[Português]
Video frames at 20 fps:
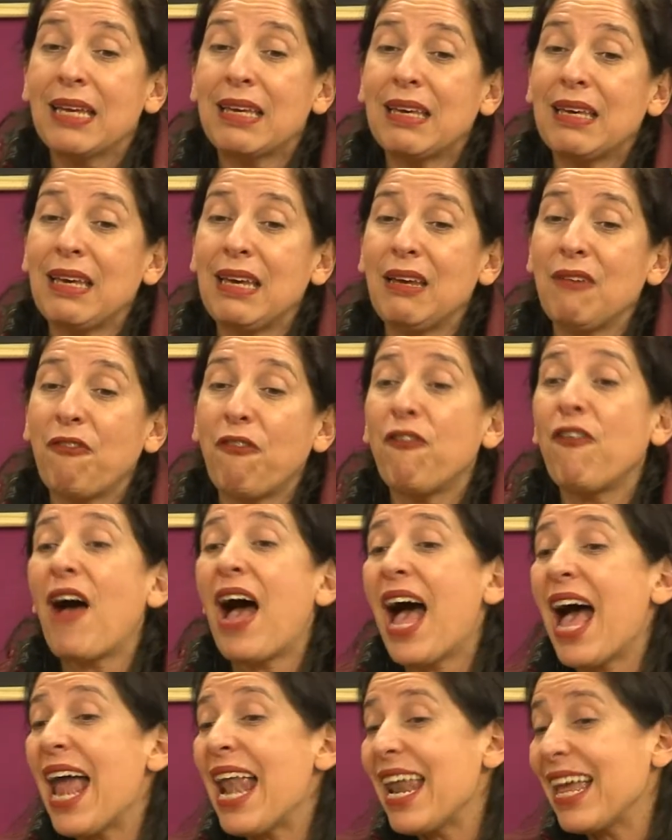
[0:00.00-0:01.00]
que
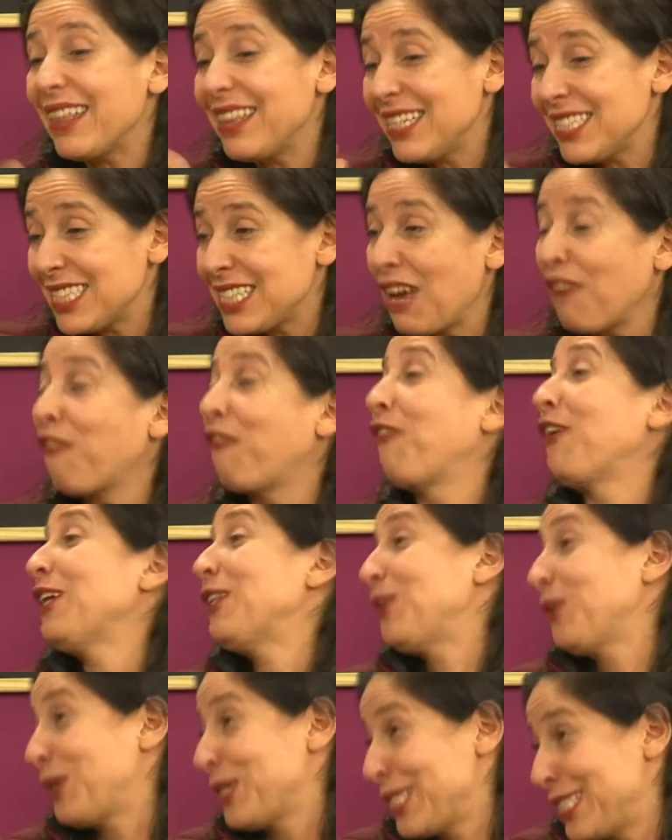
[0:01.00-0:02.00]
fala desse
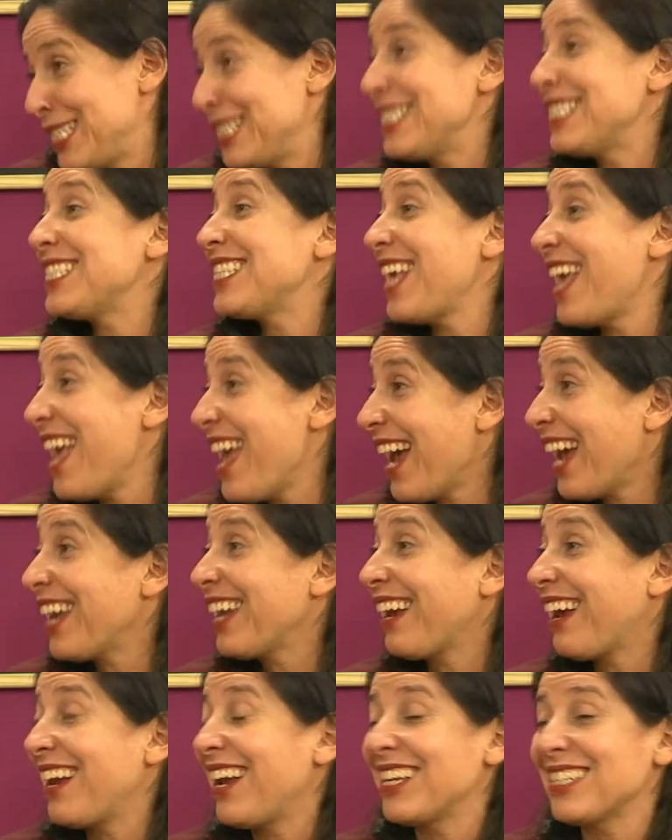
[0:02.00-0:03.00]
afeto que se encerra
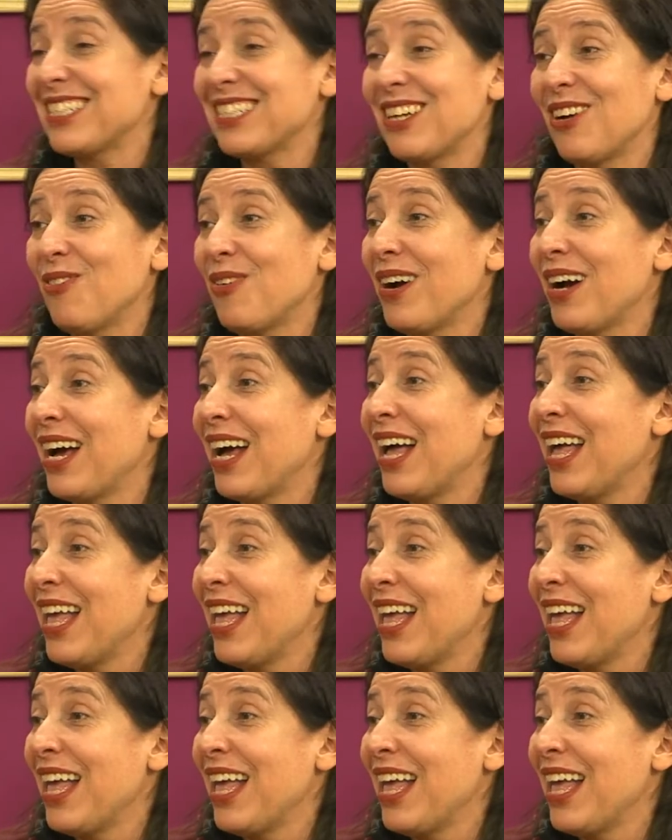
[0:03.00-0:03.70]
em relação Parece a... que